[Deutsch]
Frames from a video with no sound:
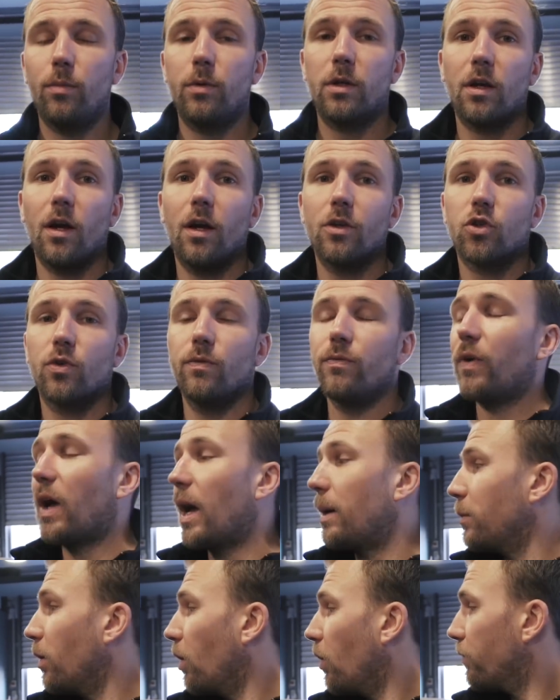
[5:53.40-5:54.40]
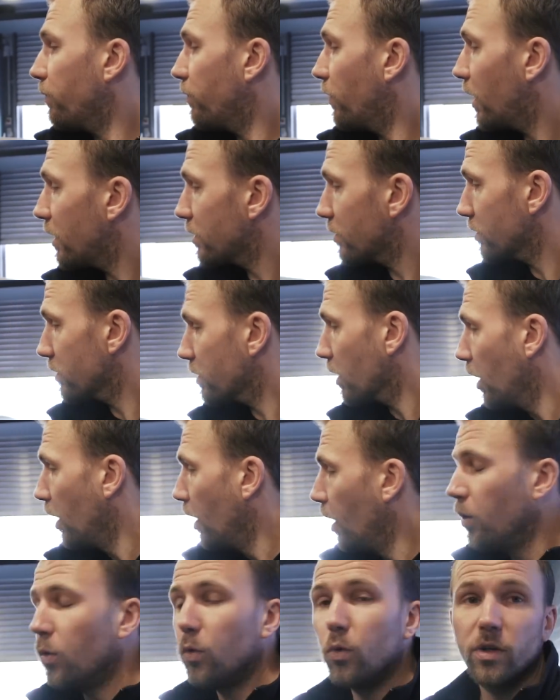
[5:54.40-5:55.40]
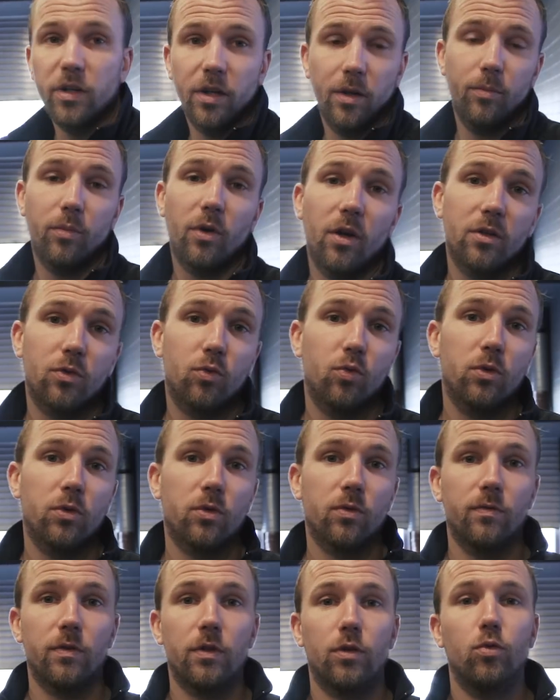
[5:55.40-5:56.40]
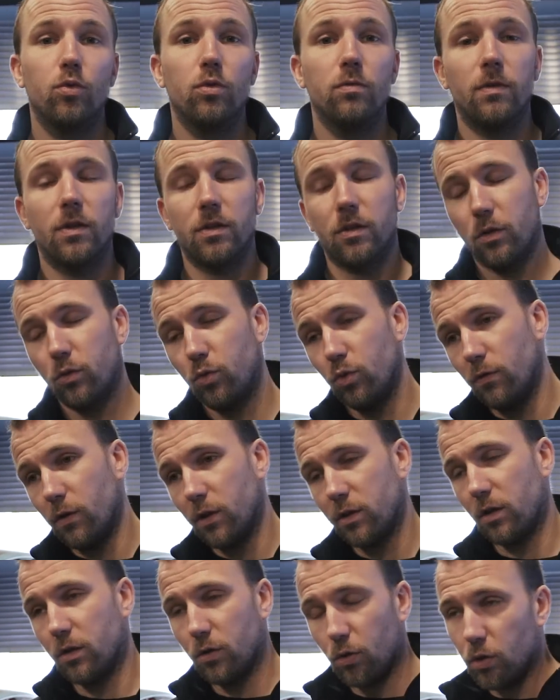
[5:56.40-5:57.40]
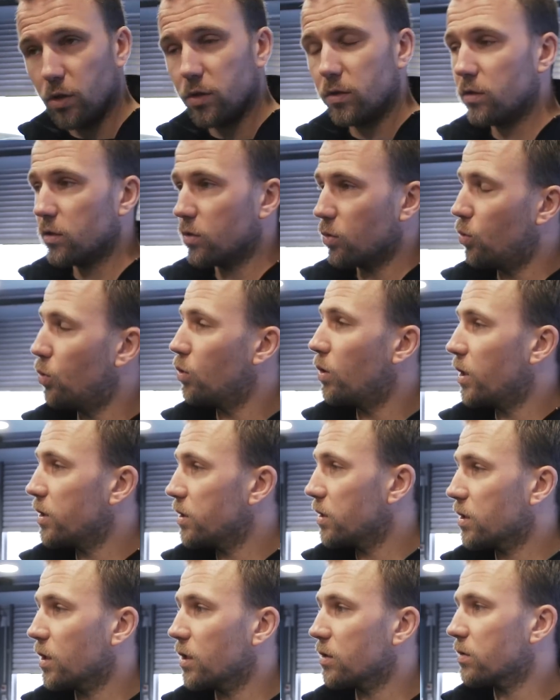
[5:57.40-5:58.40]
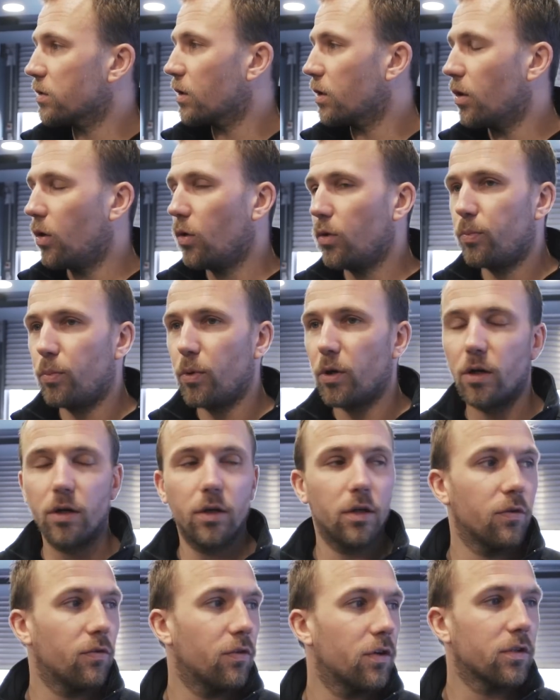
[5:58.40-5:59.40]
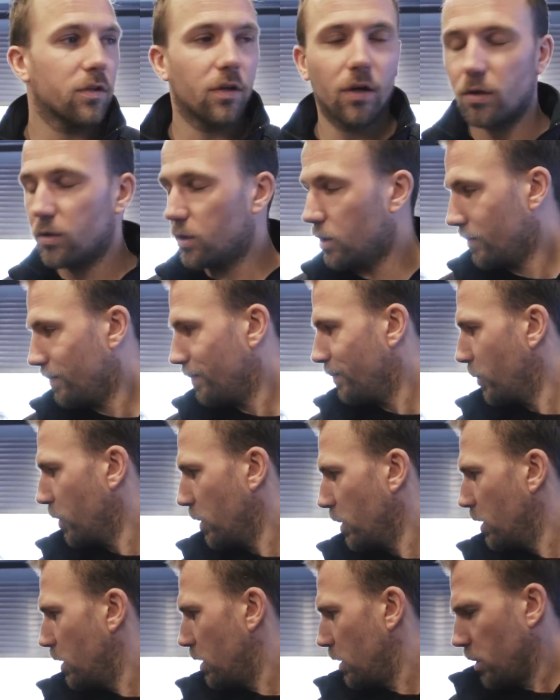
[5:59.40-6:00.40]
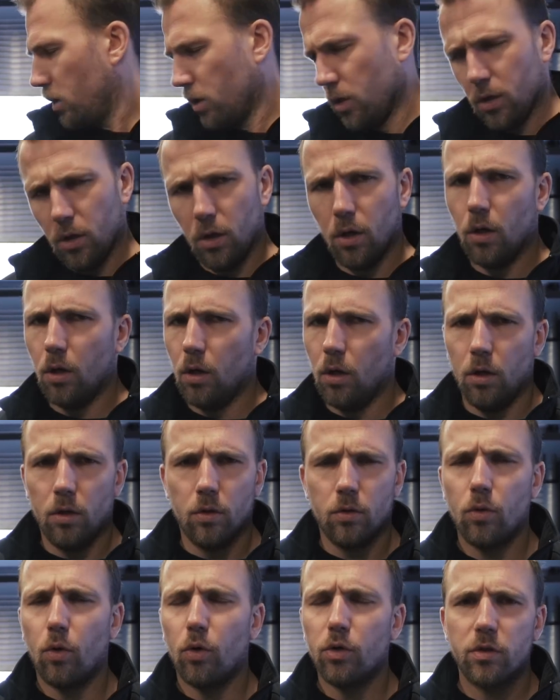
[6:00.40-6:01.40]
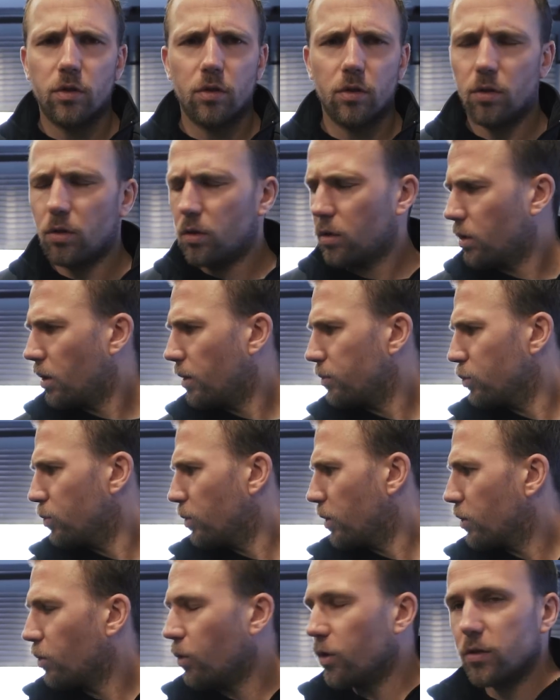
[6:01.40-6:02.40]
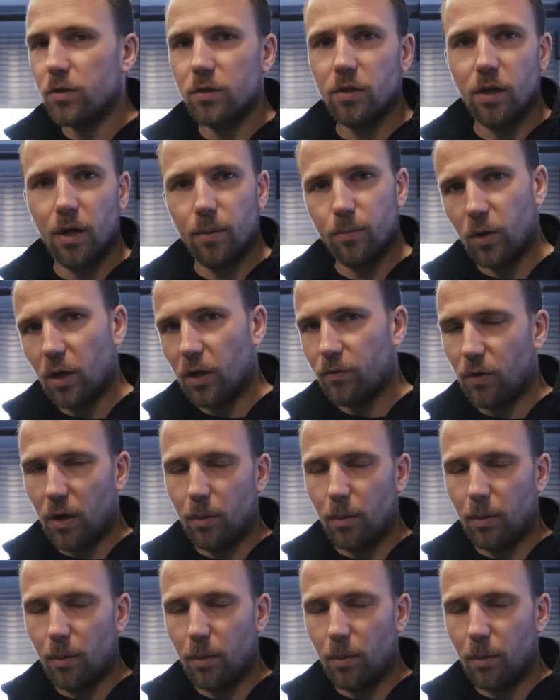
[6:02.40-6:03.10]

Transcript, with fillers: habe ich gerade schon warm laufen lassen. Öltemperatur sowie Kühlwasser, Kühlwasser 90. Öl hatte ich gestern auch bei, ich weiß gar nicht, 90, knapp über 90. Ich habe ihn gerade